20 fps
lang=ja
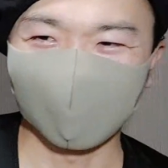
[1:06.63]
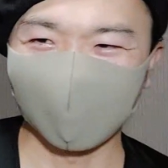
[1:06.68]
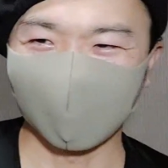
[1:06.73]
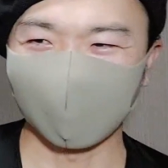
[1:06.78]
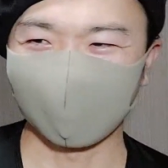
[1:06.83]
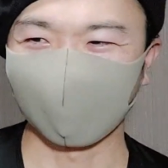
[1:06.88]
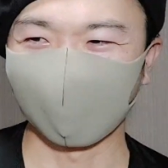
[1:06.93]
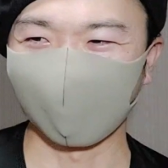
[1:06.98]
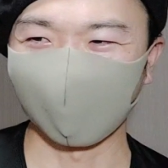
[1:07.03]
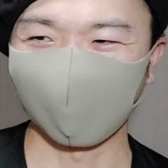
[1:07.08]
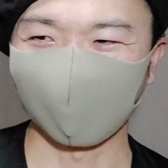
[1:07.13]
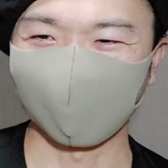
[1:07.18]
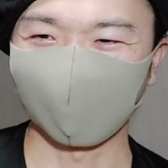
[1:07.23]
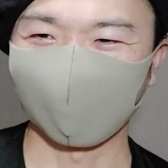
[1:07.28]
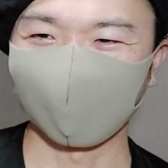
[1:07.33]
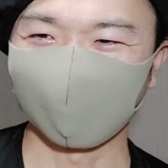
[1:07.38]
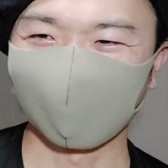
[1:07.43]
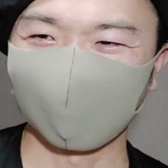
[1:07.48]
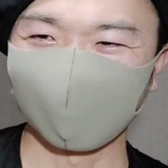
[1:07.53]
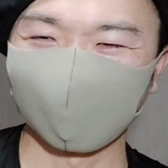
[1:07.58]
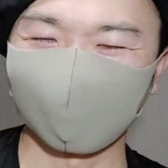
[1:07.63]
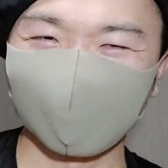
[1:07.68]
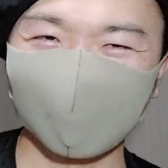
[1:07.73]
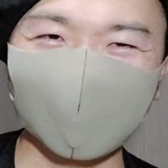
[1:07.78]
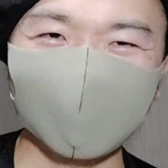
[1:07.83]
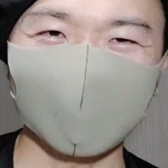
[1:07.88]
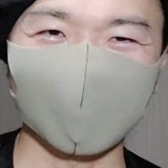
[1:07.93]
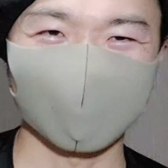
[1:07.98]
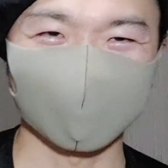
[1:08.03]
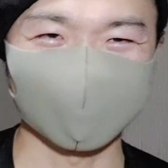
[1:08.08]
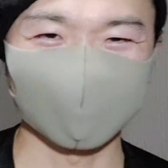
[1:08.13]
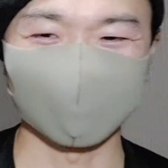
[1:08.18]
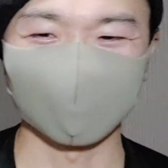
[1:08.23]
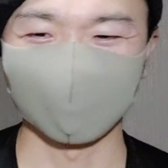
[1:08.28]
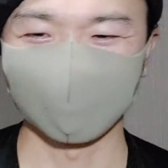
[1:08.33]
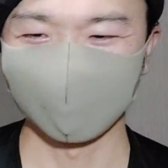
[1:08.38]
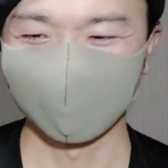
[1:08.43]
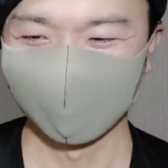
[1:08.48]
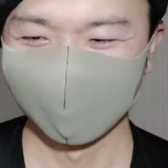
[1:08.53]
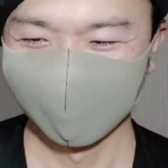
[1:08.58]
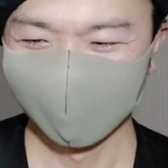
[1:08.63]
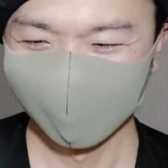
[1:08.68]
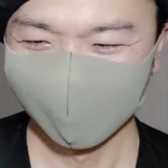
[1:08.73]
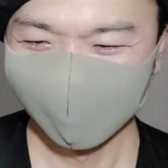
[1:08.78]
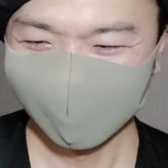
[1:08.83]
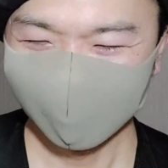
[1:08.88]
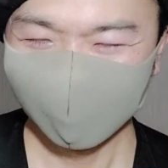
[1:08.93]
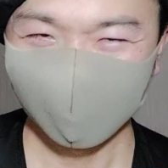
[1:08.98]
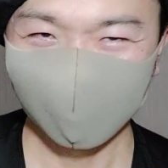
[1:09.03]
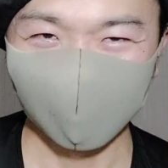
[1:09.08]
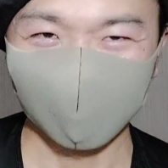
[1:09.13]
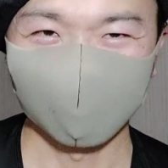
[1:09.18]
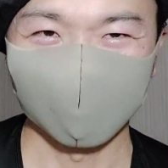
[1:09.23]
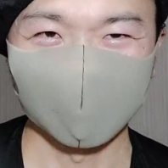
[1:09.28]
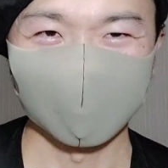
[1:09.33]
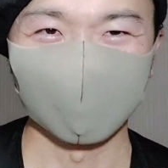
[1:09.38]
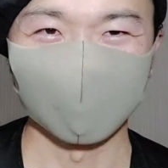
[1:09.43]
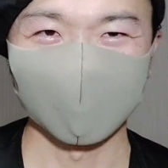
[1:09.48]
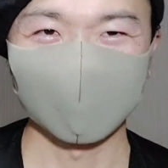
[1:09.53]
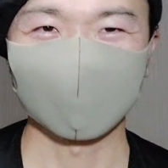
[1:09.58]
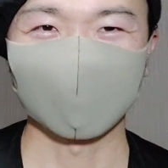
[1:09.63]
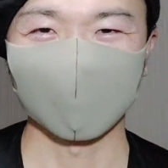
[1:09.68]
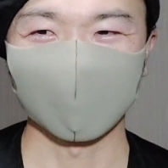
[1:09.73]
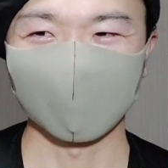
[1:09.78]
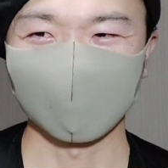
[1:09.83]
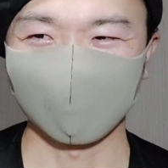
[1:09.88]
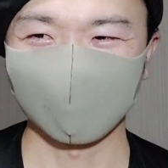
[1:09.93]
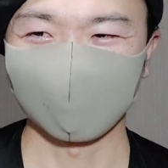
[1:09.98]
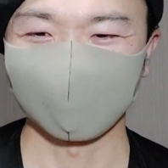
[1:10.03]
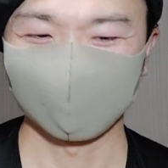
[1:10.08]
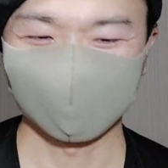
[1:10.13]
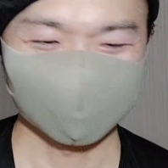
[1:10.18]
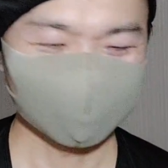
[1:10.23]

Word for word: あの見てる人を見るのが好きなんですよ。